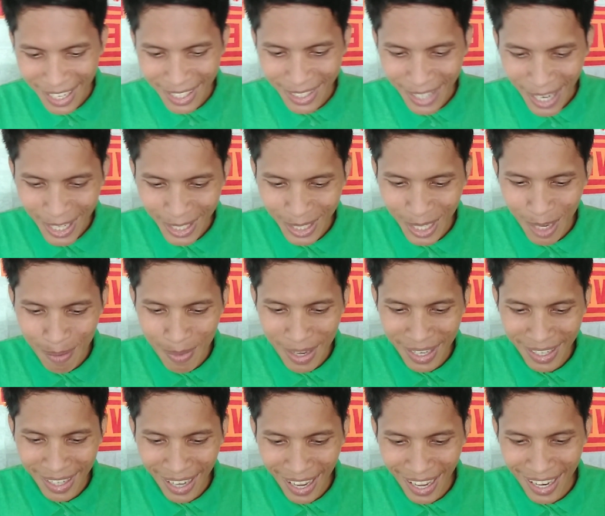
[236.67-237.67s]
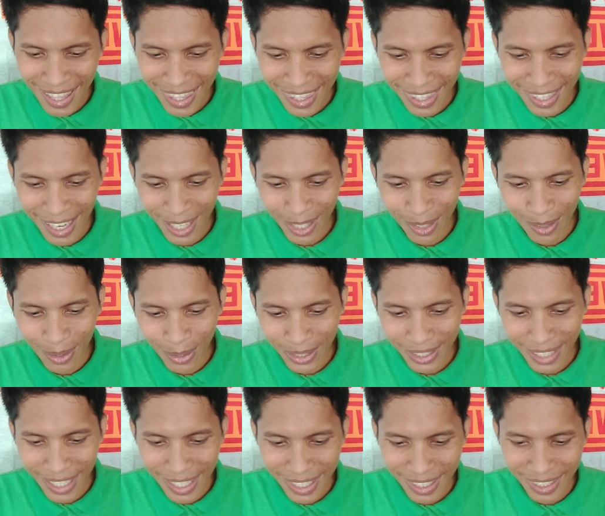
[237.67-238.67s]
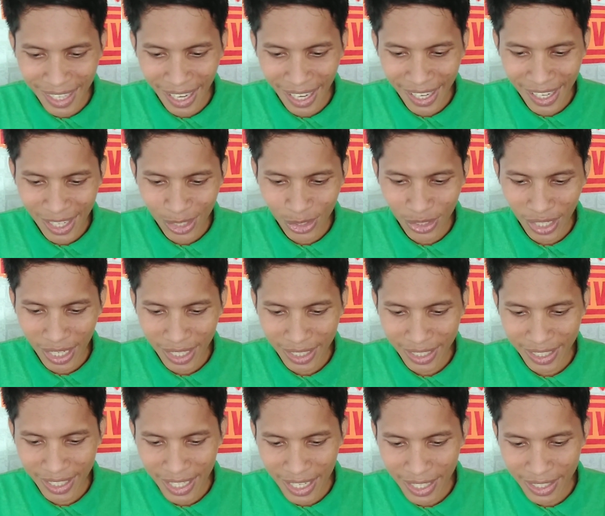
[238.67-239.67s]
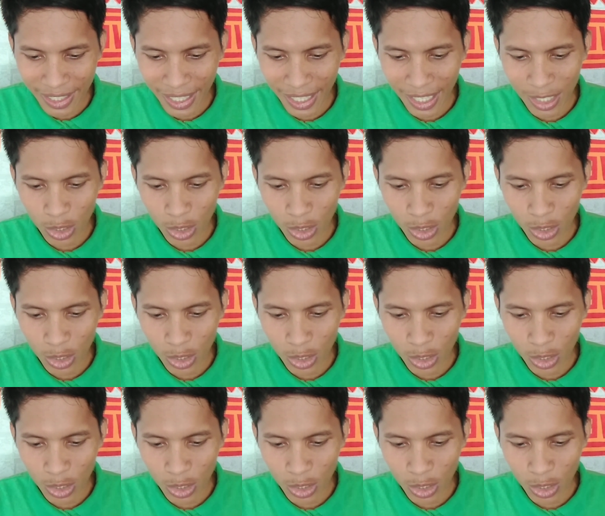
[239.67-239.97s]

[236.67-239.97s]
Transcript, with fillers: Such as chemicals that causes the itching, sneezing,